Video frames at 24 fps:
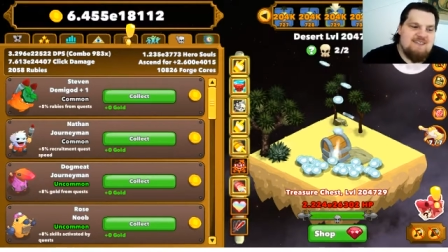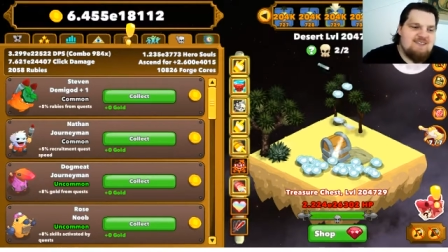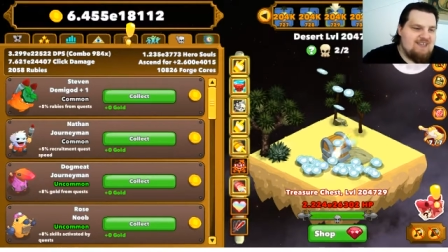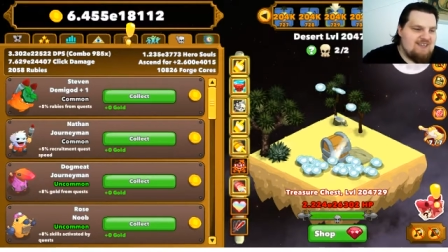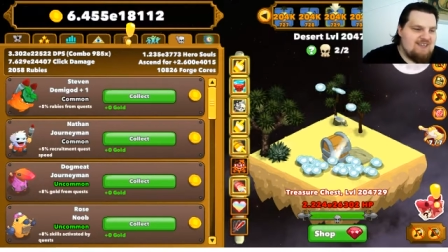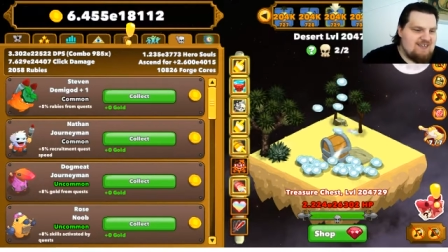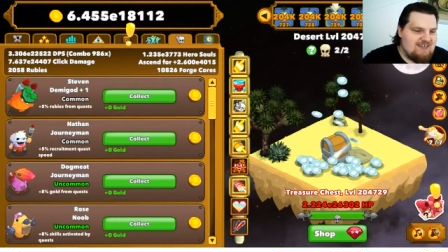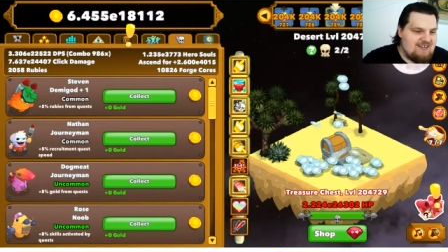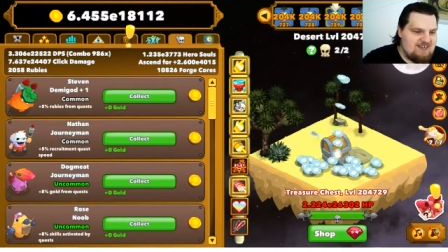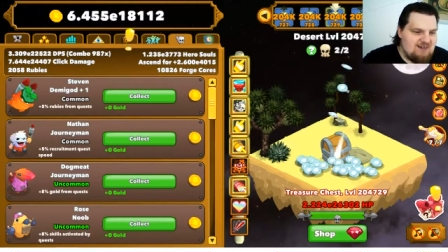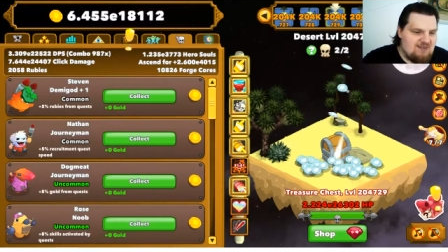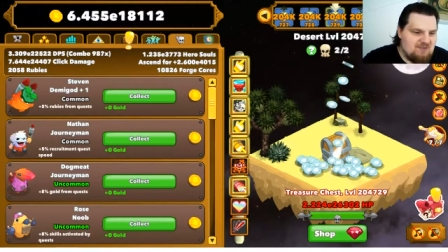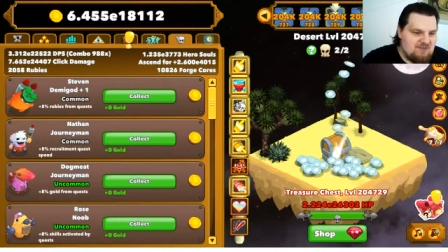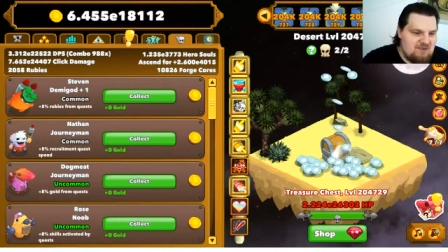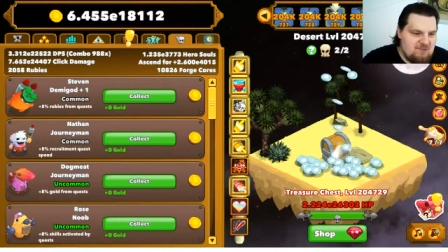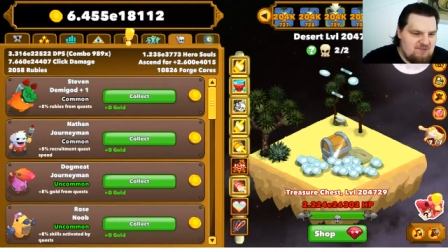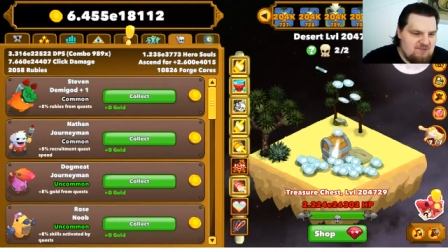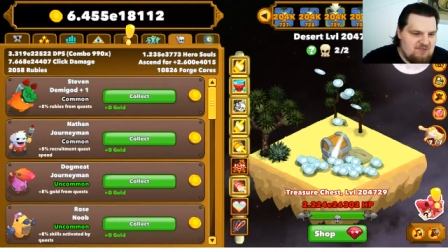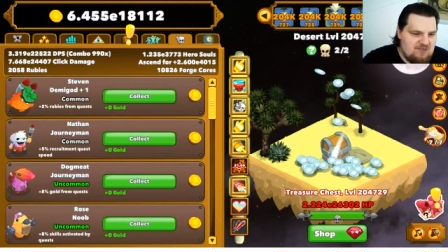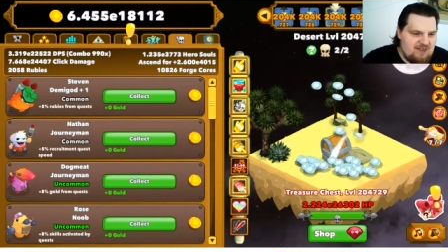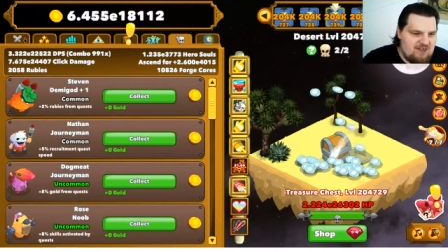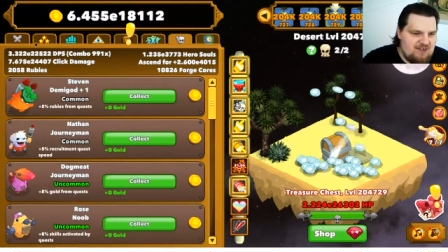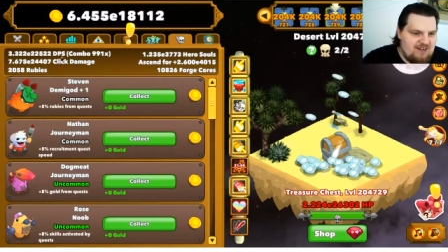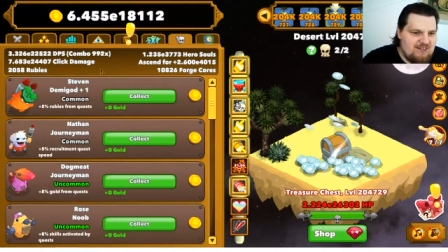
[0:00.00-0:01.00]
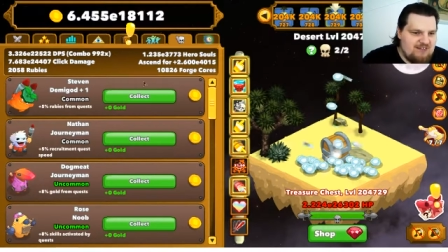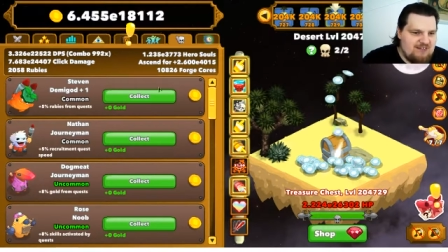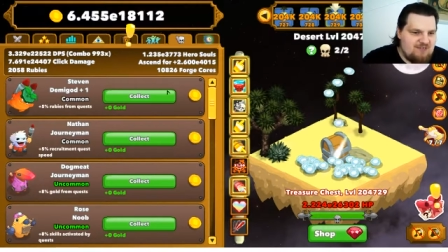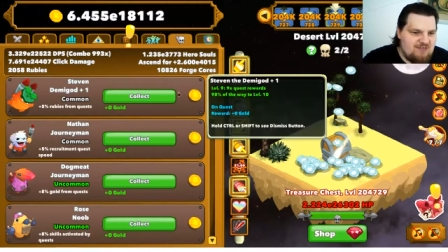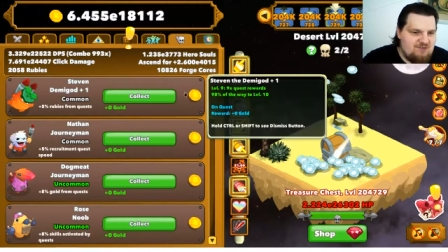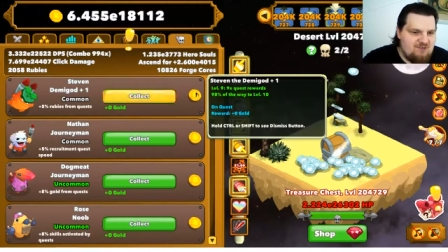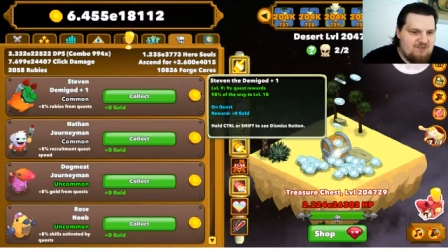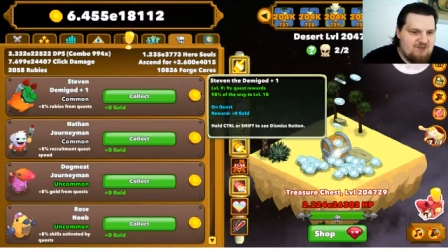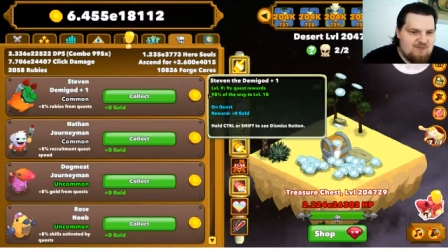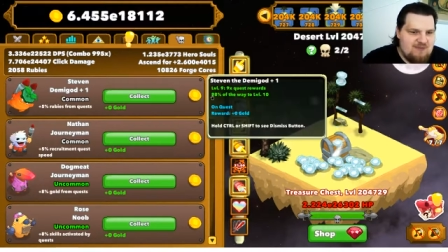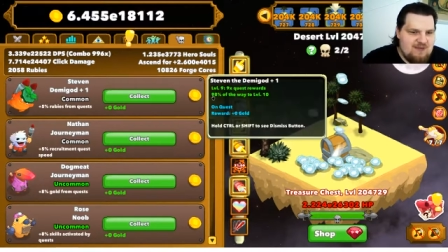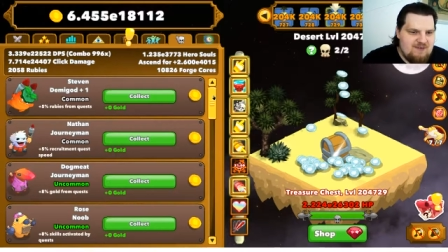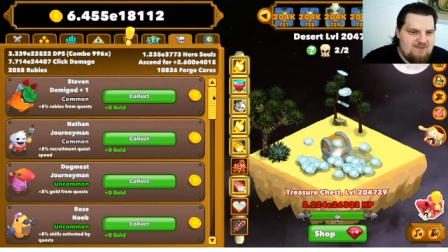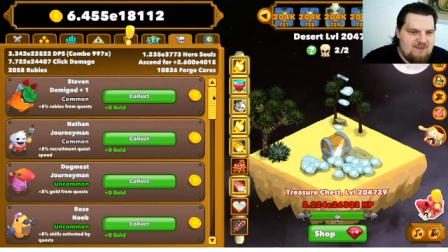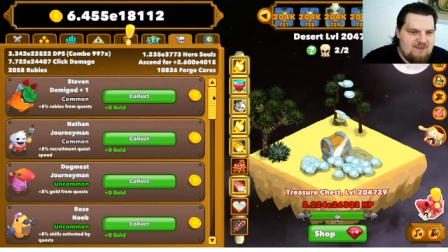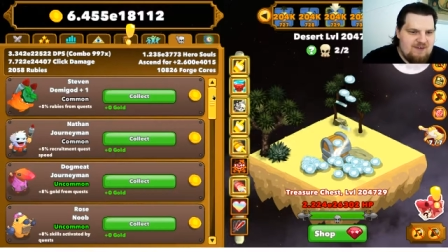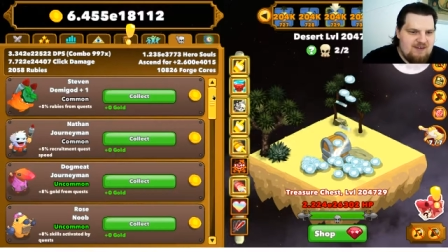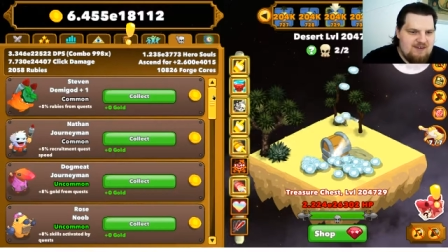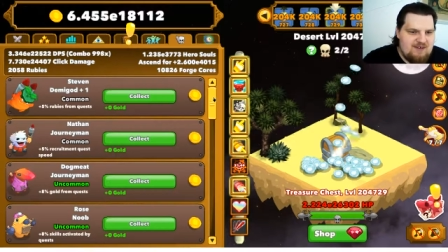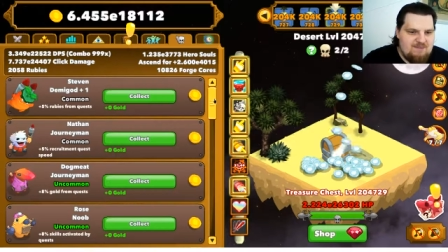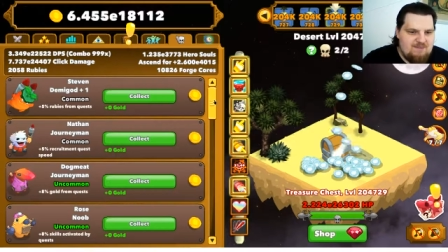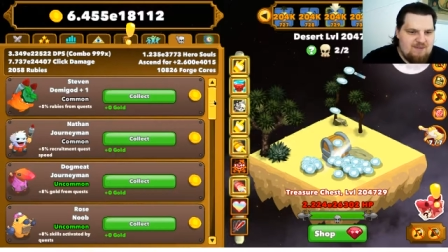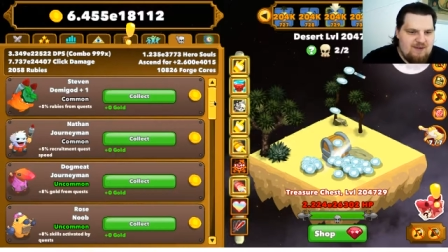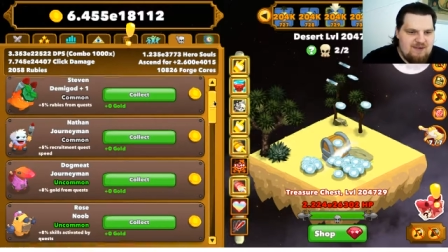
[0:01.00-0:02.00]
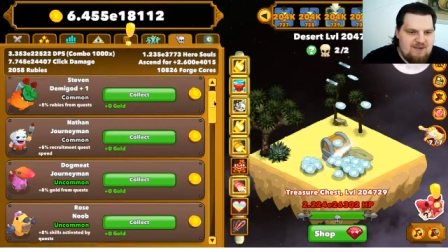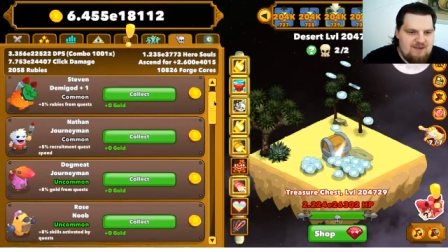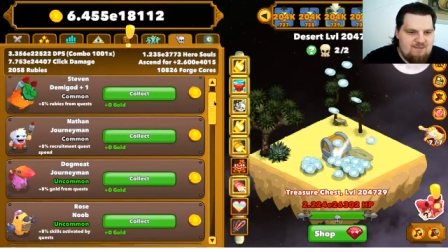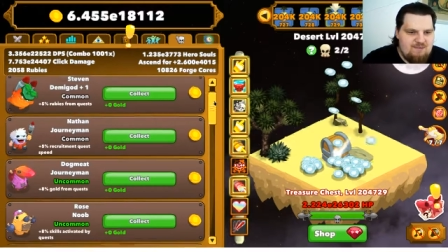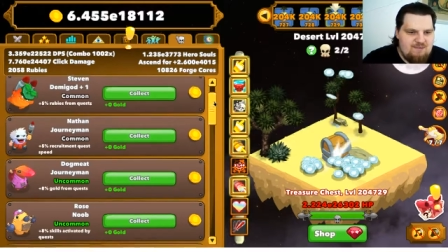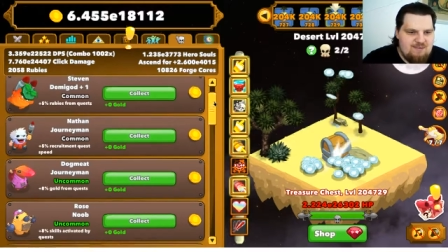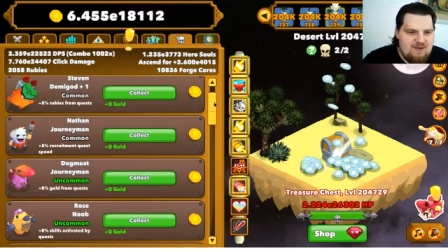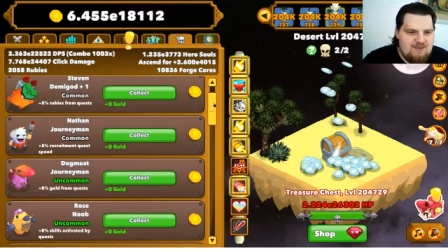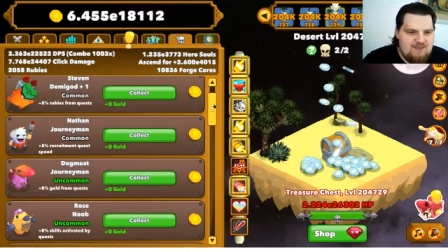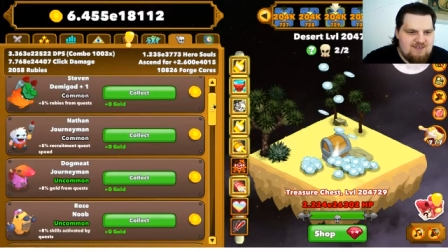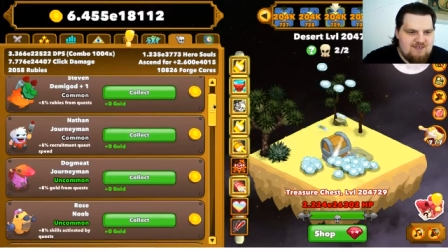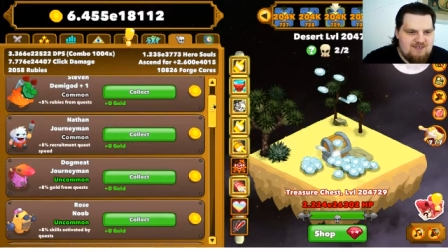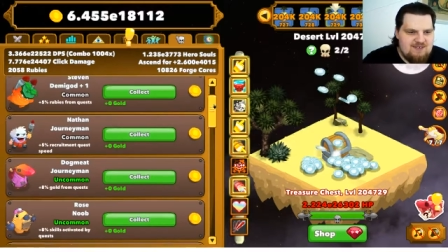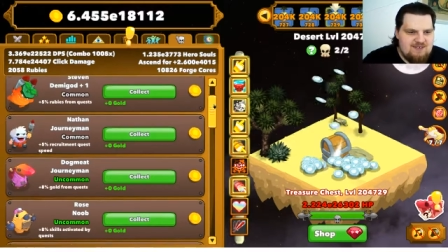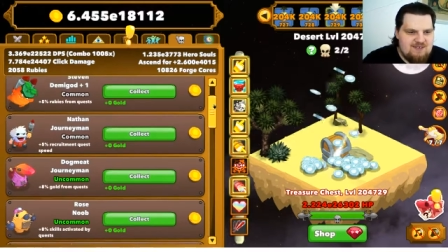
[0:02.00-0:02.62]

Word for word: Keine Ahnung, ob es daran liegt oder ob es einfach allgemein ein Bug ist,